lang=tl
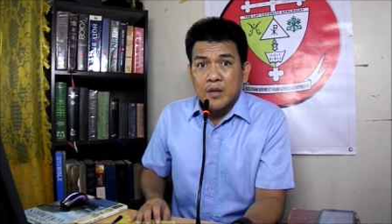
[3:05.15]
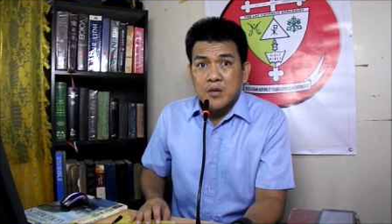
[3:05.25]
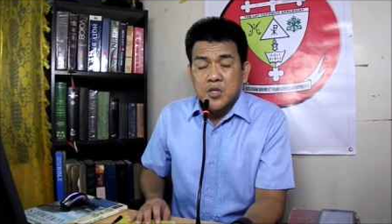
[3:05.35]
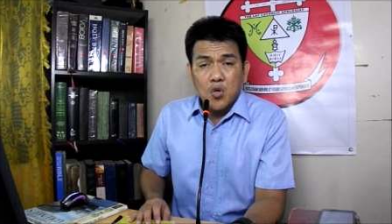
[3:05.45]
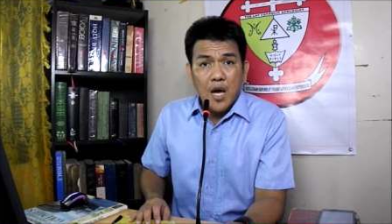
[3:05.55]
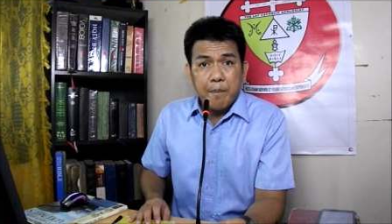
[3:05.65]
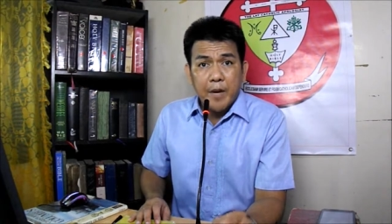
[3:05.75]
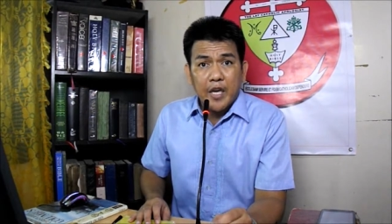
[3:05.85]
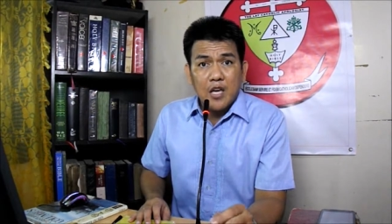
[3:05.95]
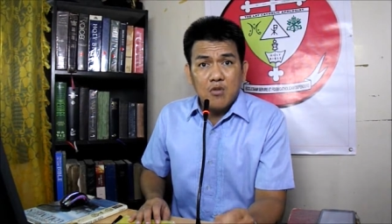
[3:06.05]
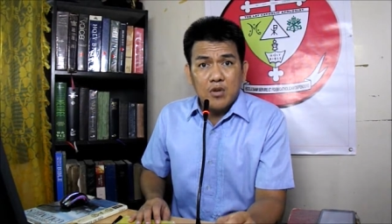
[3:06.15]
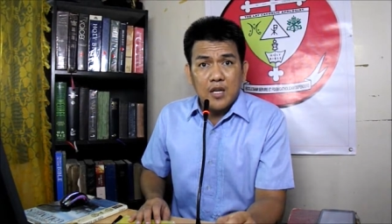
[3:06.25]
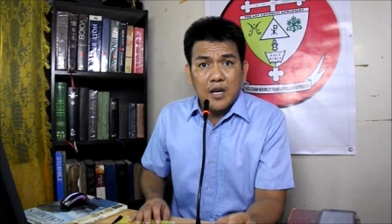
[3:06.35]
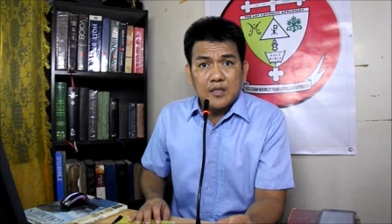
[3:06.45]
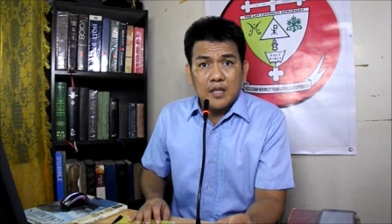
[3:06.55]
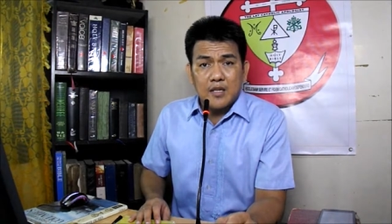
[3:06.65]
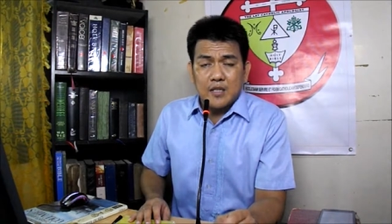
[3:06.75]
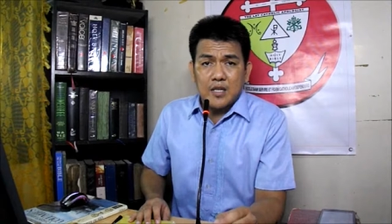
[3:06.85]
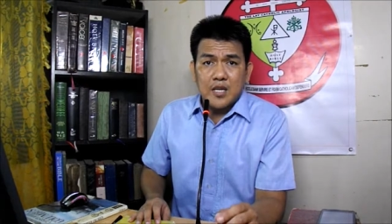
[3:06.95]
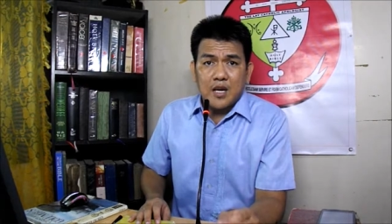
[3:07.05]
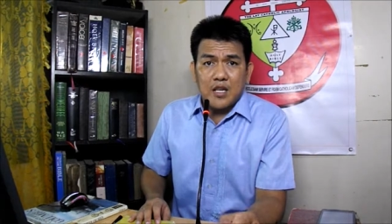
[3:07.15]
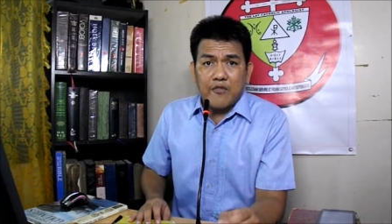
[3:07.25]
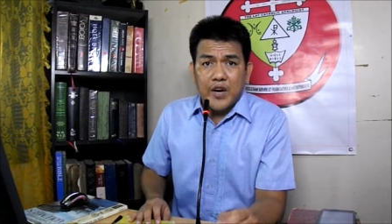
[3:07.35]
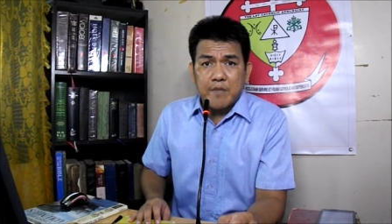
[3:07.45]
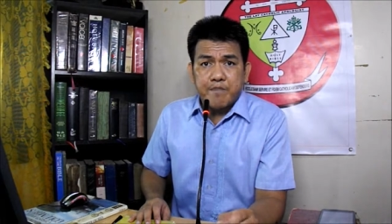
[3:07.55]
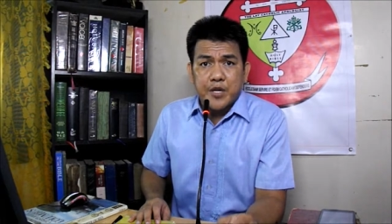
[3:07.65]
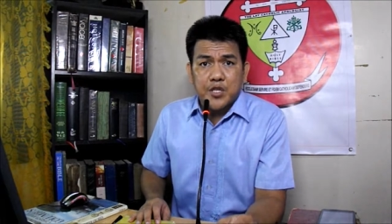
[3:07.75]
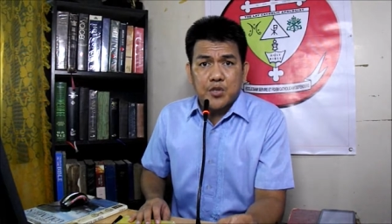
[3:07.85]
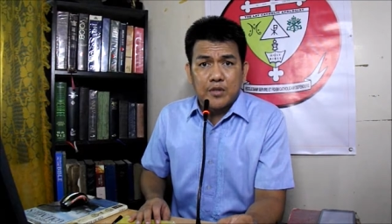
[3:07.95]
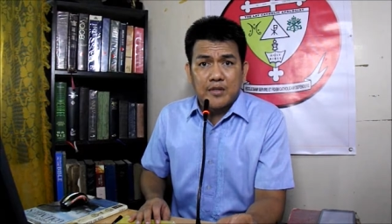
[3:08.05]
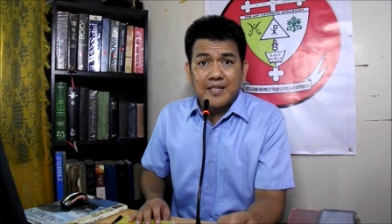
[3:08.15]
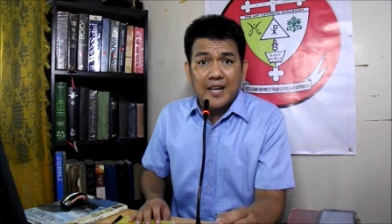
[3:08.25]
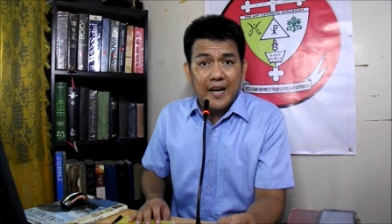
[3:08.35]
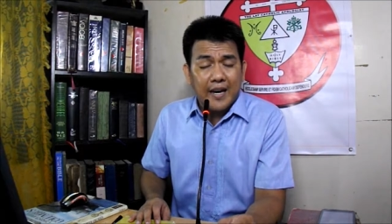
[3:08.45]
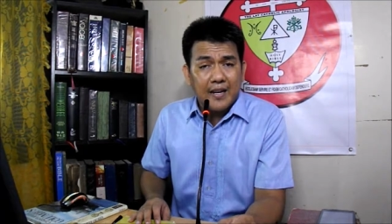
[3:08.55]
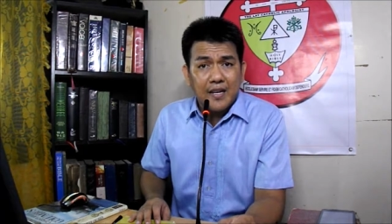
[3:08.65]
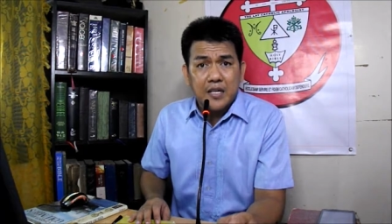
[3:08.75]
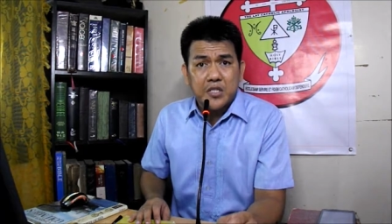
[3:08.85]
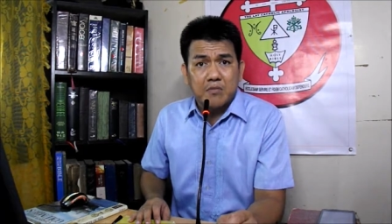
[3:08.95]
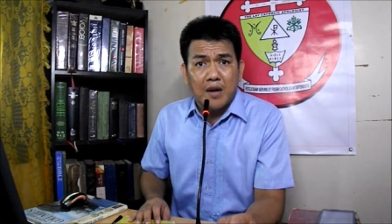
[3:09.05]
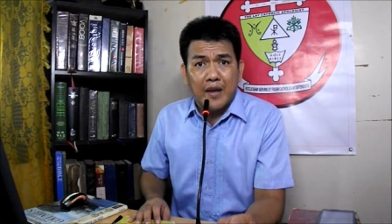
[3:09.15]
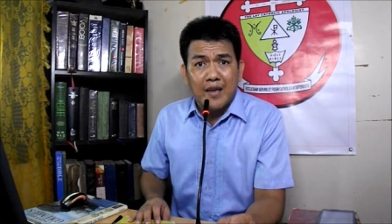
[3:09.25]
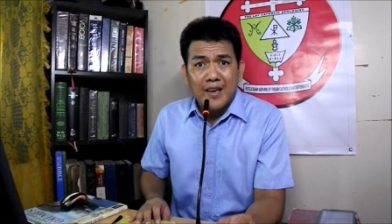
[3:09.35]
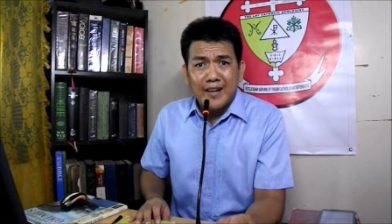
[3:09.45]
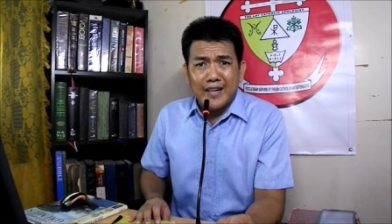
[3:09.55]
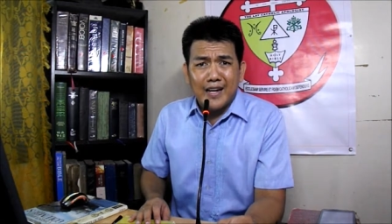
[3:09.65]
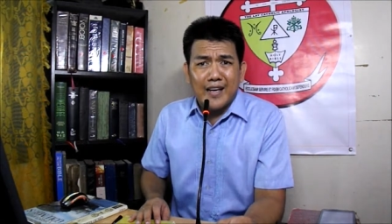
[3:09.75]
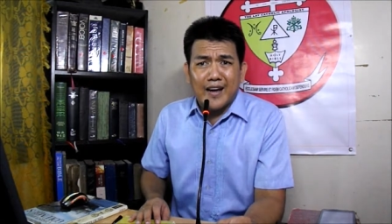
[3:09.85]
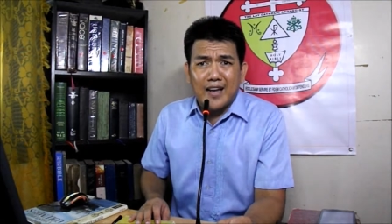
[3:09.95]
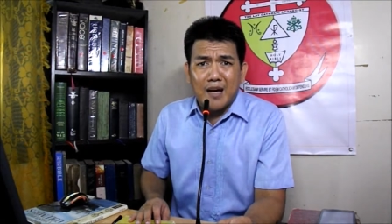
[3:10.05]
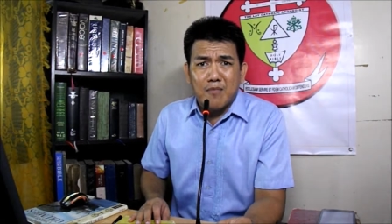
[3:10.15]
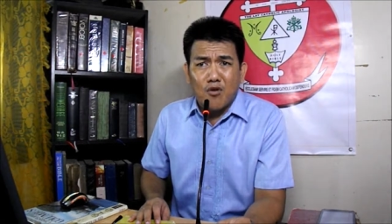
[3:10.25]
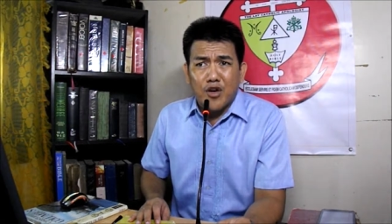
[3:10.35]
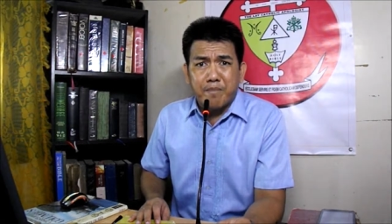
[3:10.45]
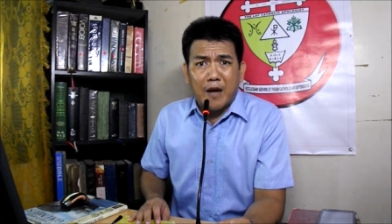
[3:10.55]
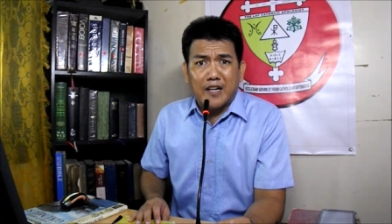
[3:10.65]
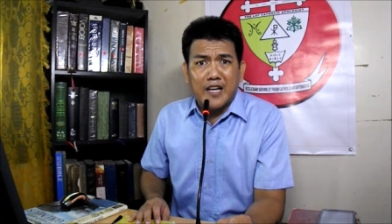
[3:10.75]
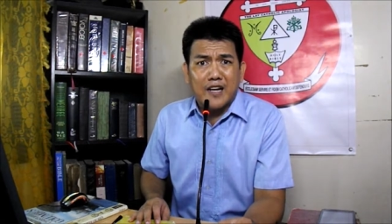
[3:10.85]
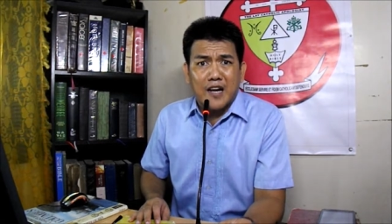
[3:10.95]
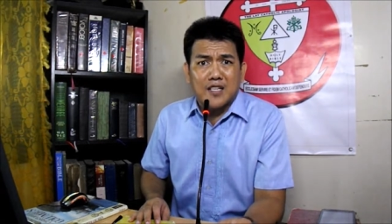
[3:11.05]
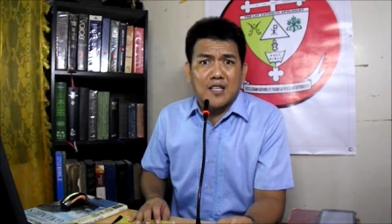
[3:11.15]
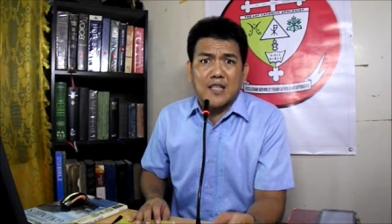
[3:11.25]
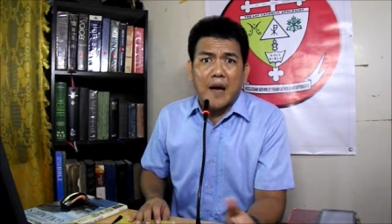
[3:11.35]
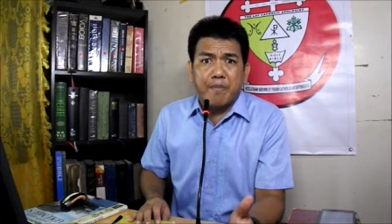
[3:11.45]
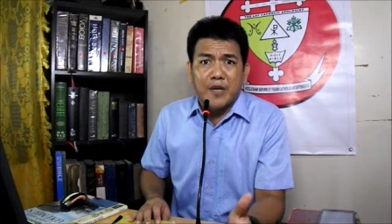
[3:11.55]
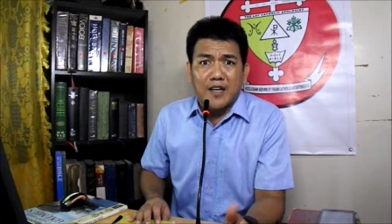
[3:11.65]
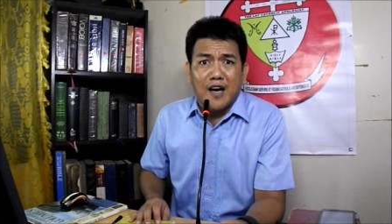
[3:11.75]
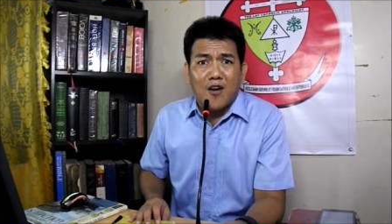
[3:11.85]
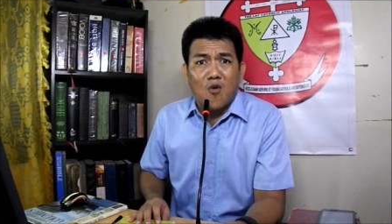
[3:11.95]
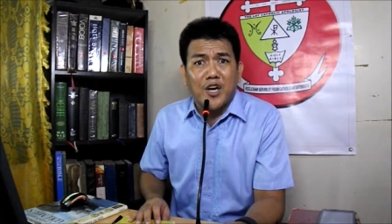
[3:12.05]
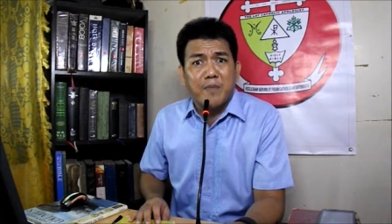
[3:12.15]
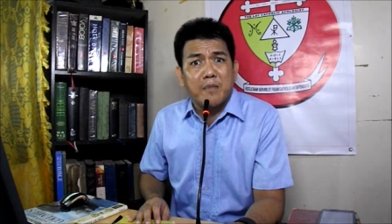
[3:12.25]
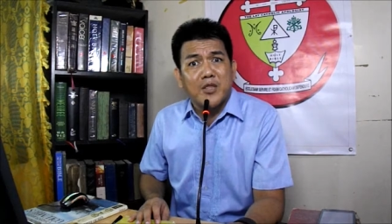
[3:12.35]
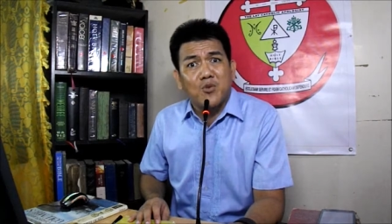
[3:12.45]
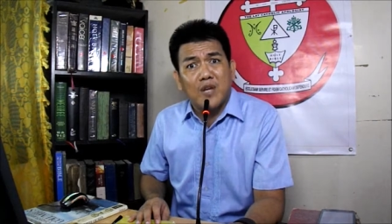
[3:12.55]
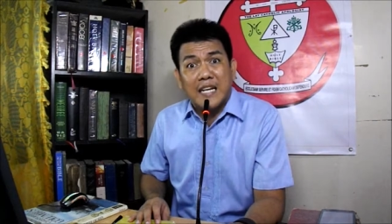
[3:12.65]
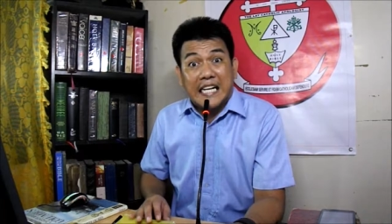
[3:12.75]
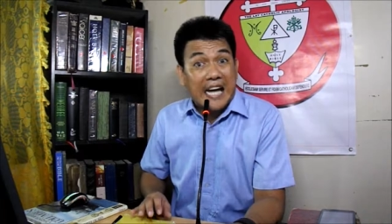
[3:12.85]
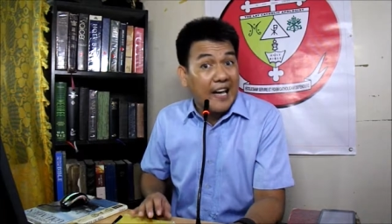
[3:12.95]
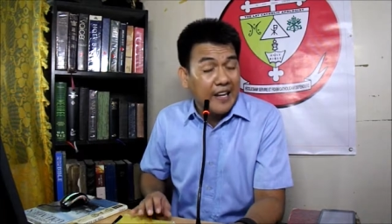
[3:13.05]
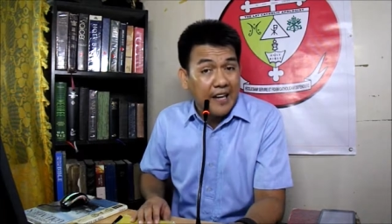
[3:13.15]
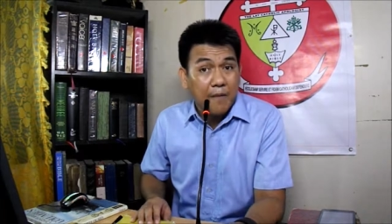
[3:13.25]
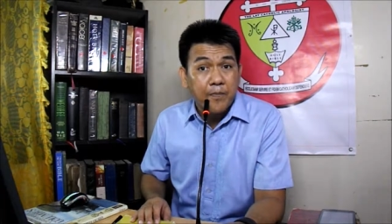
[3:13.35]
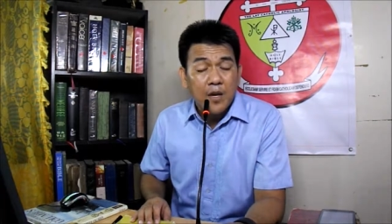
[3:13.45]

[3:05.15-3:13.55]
So ang pag-ingon nga the, the, the second divine person died as man, dili ka na maoy pagligar sa topic nga ako ang gipamatudan. Gani,